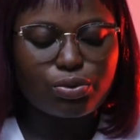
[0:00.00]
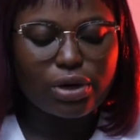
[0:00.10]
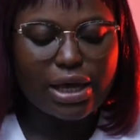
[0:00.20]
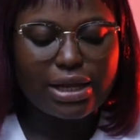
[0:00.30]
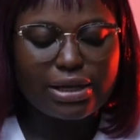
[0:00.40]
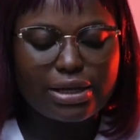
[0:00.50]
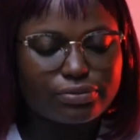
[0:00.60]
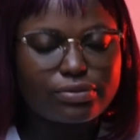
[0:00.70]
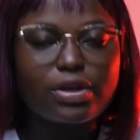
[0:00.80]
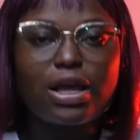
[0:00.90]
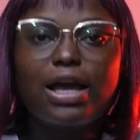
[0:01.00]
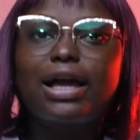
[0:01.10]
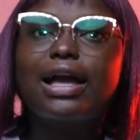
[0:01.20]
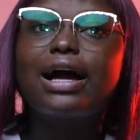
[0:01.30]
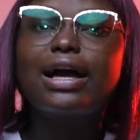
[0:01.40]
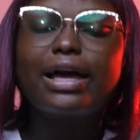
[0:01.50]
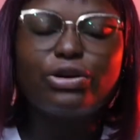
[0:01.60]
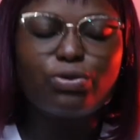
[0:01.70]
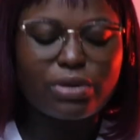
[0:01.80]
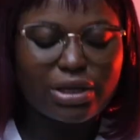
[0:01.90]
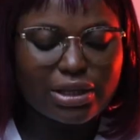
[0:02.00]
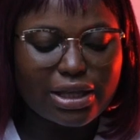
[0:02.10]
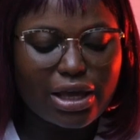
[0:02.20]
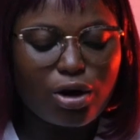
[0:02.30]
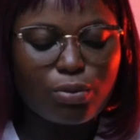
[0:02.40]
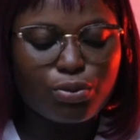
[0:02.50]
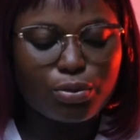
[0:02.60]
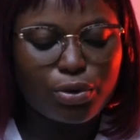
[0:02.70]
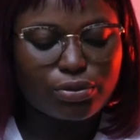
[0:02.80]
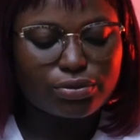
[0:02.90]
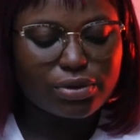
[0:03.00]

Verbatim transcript: pour elle car elle le méritait amplement.